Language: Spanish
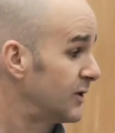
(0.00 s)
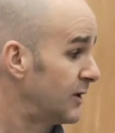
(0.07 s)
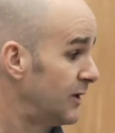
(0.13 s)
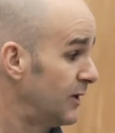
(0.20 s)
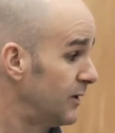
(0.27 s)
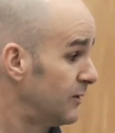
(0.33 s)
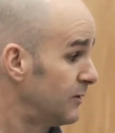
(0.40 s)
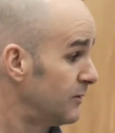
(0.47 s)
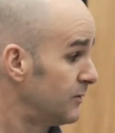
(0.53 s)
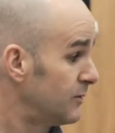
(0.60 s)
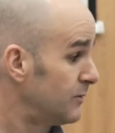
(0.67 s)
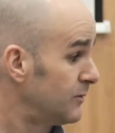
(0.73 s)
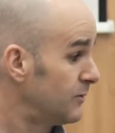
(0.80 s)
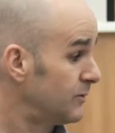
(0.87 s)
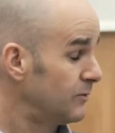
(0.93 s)
de que
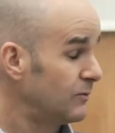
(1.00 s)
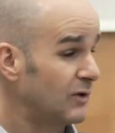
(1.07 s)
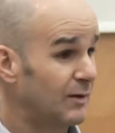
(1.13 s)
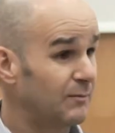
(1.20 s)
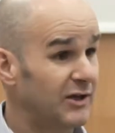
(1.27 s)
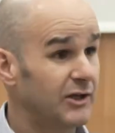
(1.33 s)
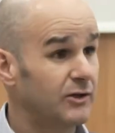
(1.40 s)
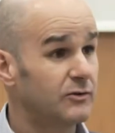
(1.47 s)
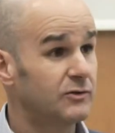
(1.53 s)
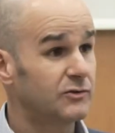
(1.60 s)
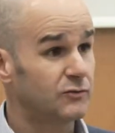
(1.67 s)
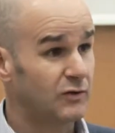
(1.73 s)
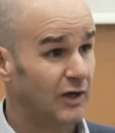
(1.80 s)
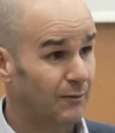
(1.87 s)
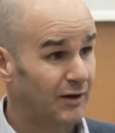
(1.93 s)
un camello
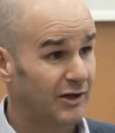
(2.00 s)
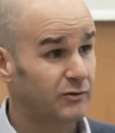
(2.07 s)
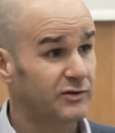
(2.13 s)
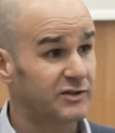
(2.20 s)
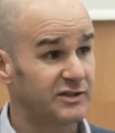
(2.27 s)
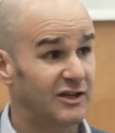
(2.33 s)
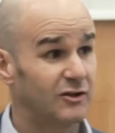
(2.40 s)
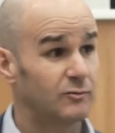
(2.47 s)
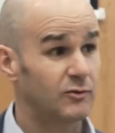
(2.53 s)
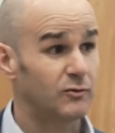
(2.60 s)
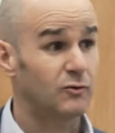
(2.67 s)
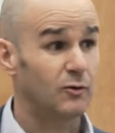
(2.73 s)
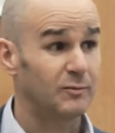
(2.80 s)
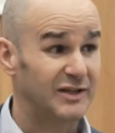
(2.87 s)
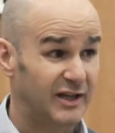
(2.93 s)
es un caballo diseñado por
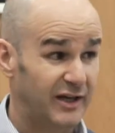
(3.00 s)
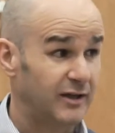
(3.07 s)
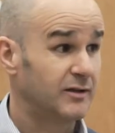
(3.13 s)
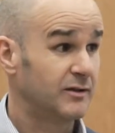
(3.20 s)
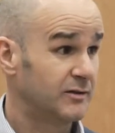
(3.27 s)
un comité.